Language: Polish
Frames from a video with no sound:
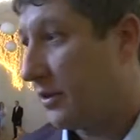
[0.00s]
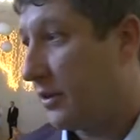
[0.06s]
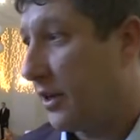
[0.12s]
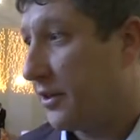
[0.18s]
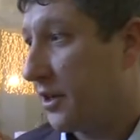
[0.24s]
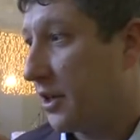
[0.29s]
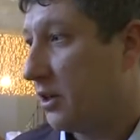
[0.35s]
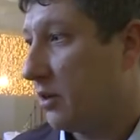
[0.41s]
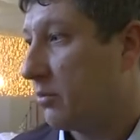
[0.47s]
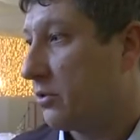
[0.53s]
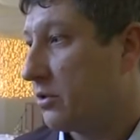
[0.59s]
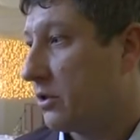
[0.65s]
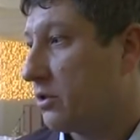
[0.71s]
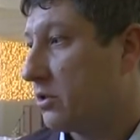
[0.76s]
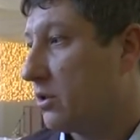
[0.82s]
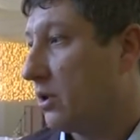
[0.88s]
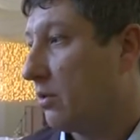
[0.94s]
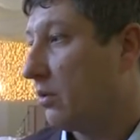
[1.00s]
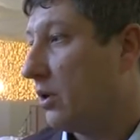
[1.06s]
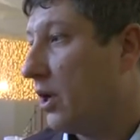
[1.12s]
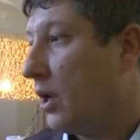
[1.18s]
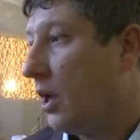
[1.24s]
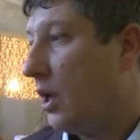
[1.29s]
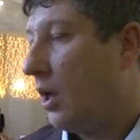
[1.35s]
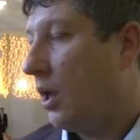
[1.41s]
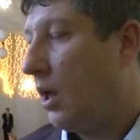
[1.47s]
teatralno-muzyczną.
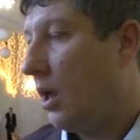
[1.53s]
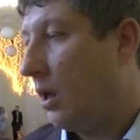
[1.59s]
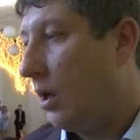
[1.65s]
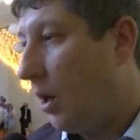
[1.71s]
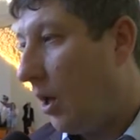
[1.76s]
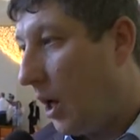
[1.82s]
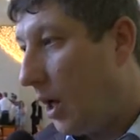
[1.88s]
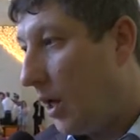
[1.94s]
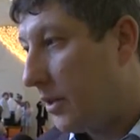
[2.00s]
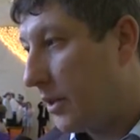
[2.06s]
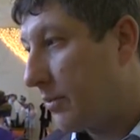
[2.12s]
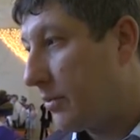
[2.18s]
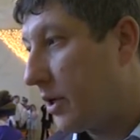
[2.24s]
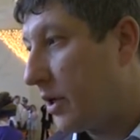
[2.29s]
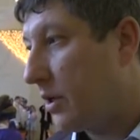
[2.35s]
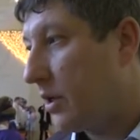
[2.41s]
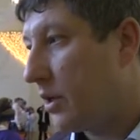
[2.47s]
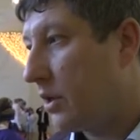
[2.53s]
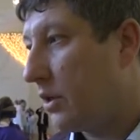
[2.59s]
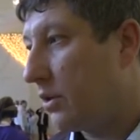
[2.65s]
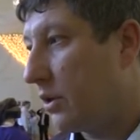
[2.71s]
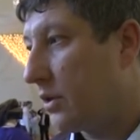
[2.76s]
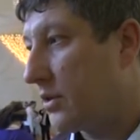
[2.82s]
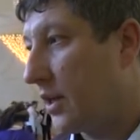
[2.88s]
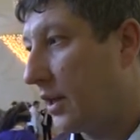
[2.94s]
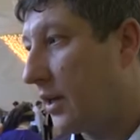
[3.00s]
Niemniej
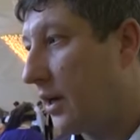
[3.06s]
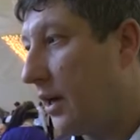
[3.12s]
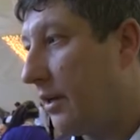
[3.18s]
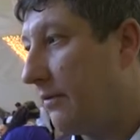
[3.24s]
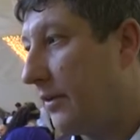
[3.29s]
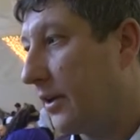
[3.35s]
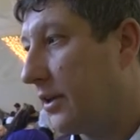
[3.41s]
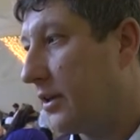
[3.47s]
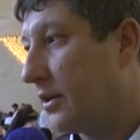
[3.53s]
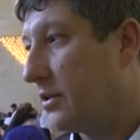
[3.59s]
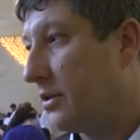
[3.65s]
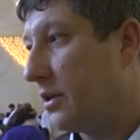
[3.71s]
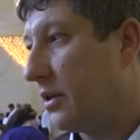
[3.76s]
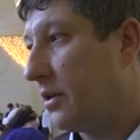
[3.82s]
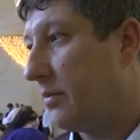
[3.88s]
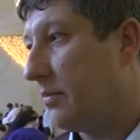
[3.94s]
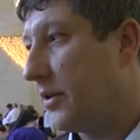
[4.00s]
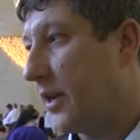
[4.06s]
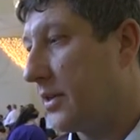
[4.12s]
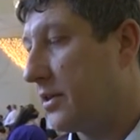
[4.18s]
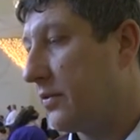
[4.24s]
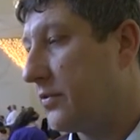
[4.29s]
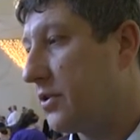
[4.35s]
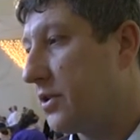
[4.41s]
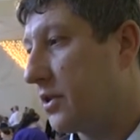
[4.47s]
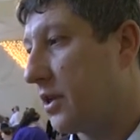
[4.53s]
to jest taki efekt
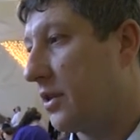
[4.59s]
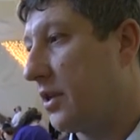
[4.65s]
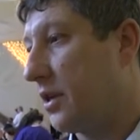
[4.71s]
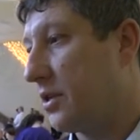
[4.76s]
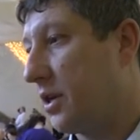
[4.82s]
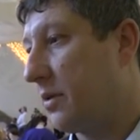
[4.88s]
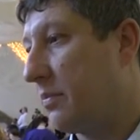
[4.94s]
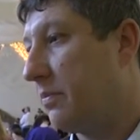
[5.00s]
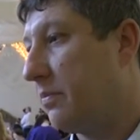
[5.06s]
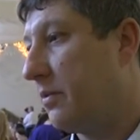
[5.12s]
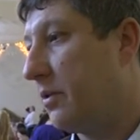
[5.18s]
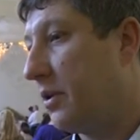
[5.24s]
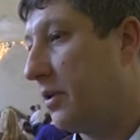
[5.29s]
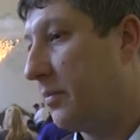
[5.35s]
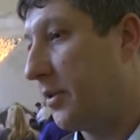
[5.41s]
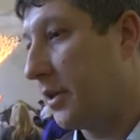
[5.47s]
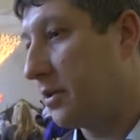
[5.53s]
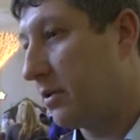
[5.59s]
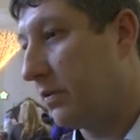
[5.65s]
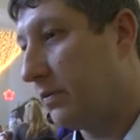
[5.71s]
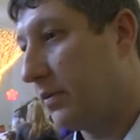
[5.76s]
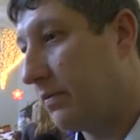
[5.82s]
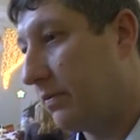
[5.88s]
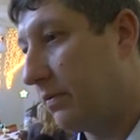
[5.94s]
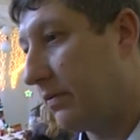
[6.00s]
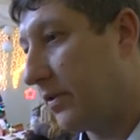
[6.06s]
pracy wszystkich naszych
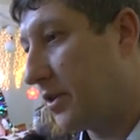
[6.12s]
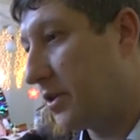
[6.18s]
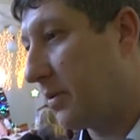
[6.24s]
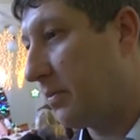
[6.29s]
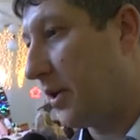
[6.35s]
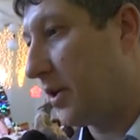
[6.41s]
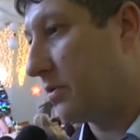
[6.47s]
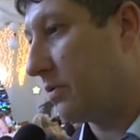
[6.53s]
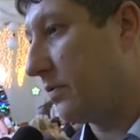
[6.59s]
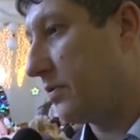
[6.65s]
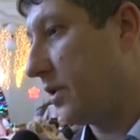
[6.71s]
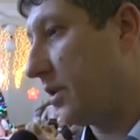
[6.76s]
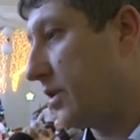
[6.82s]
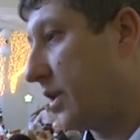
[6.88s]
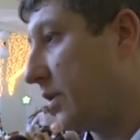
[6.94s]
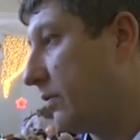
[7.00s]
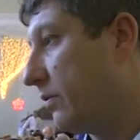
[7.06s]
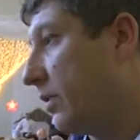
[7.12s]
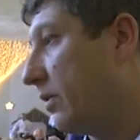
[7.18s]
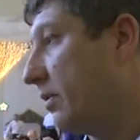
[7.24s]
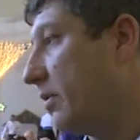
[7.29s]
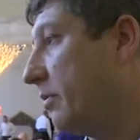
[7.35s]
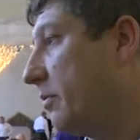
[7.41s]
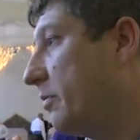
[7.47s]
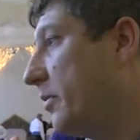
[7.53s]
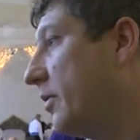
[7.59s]
pracowni w naszej placówce.
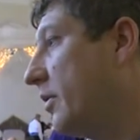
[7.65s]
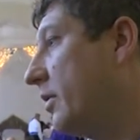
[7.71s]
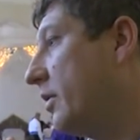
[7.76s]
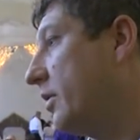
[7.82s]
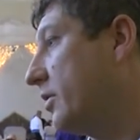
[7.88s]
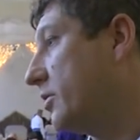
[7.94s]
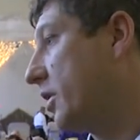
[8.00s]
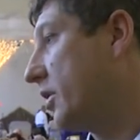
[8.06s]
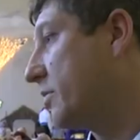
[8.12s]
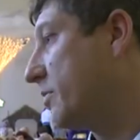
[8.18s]
Zarówno część